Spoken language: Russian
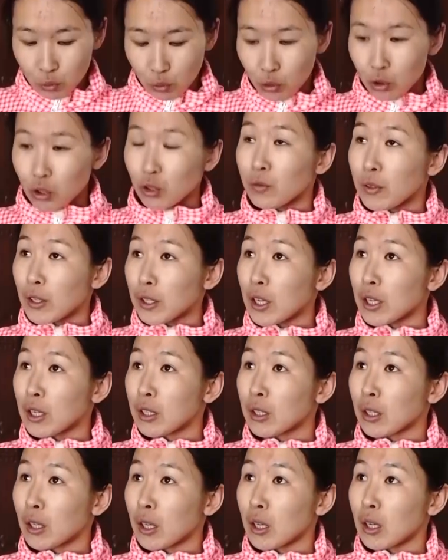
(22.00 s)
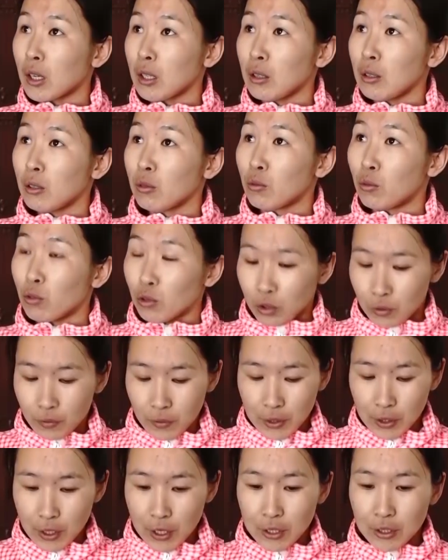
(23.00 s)
ойыншық фонарикке қарады осы
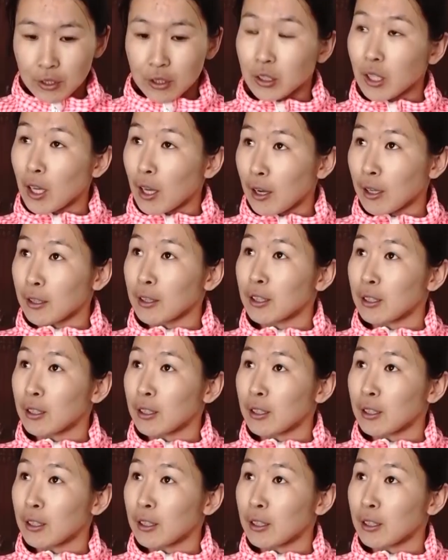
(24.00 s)
фонарикті тарат